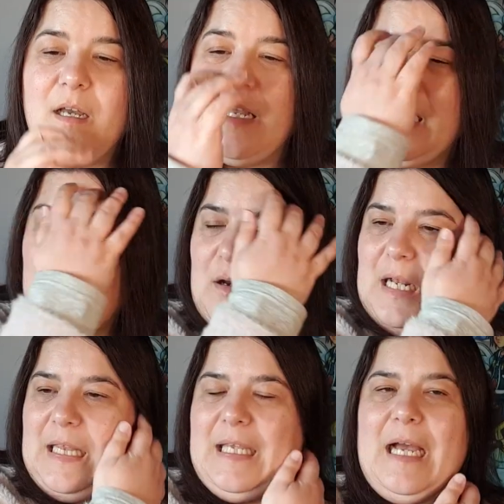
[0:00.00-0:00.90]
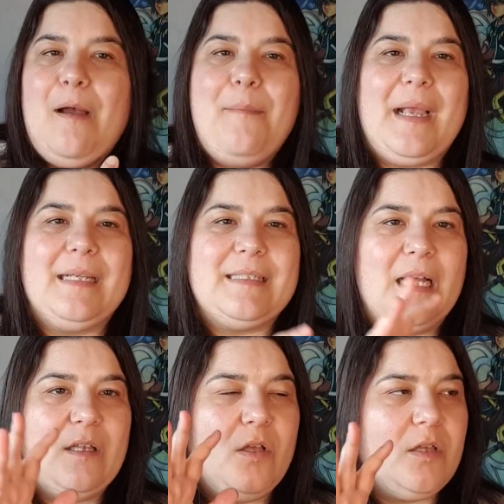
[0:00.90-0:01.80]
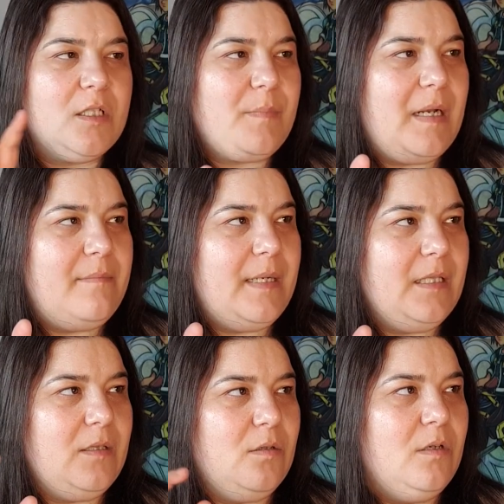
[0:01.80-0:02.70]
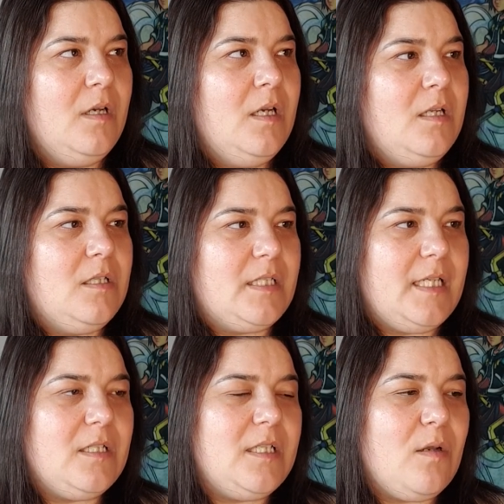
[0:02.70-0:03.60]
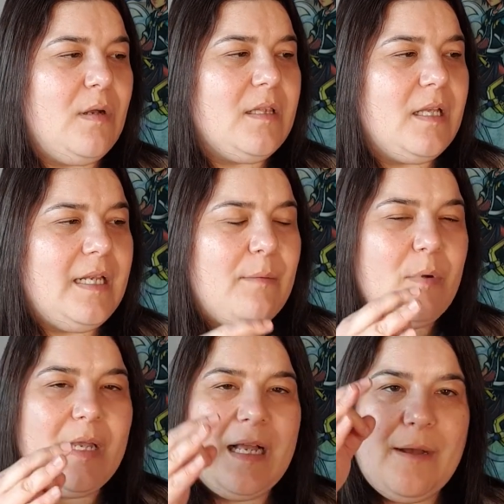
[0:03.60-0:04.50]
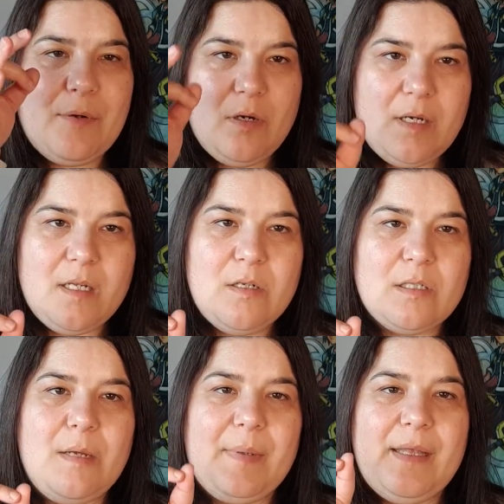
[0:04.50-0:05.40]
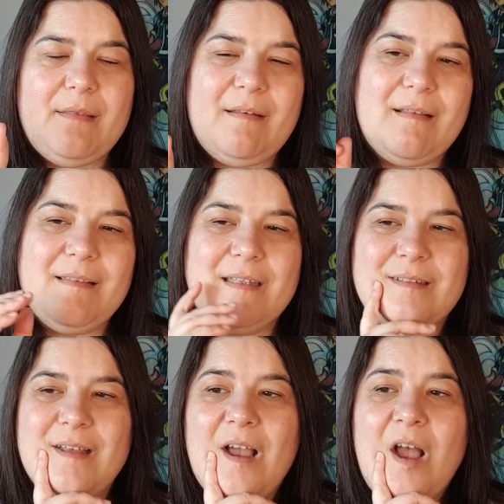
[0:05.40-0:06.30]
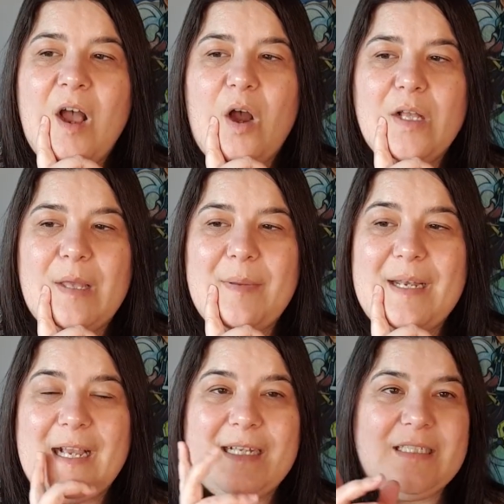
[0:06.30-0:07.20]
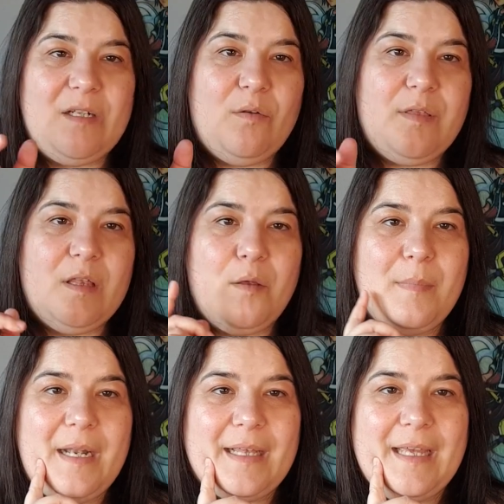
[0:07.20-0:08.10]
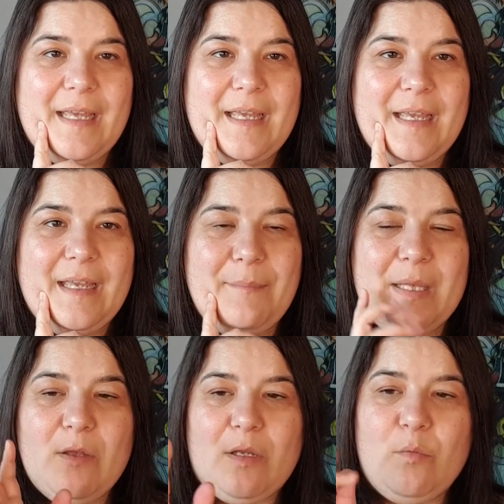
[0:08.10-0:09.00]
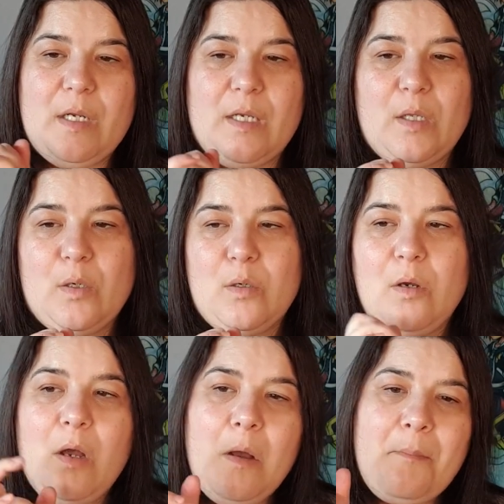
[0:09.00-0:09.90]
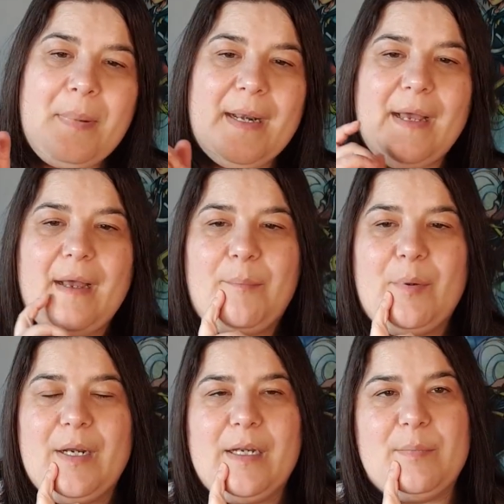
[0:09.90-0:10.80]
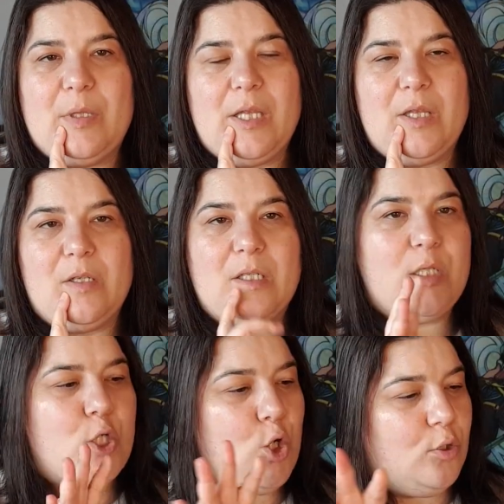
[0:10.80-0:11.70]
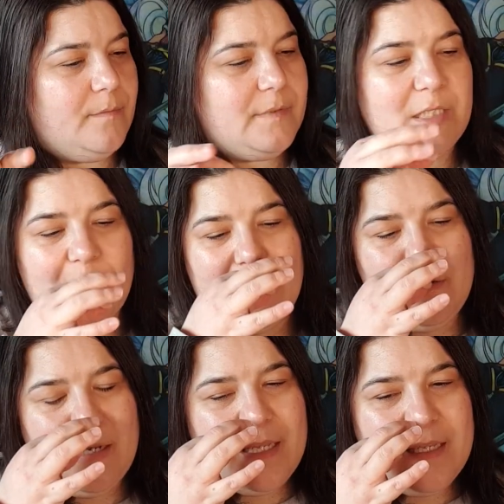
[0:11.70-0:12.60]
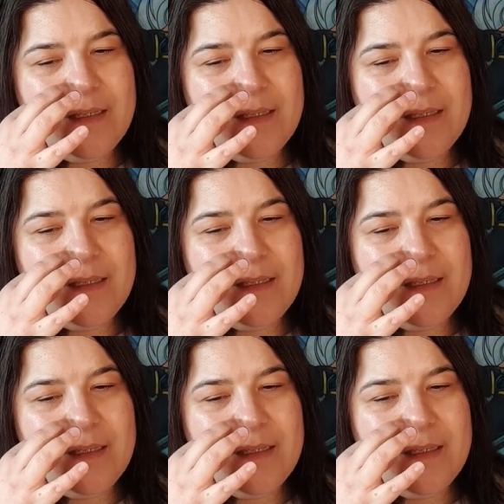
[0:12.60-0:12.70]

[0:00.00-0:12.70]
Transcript: Y luego la tía ve que está todo Dios palmando, no sé qué, no sé cuánto, y la muy cabrona no es capaz de decir antes, oye, mira, que has traducido mal, que me tengo que unir yo para poner las protecciones. No, se lo cayó ahí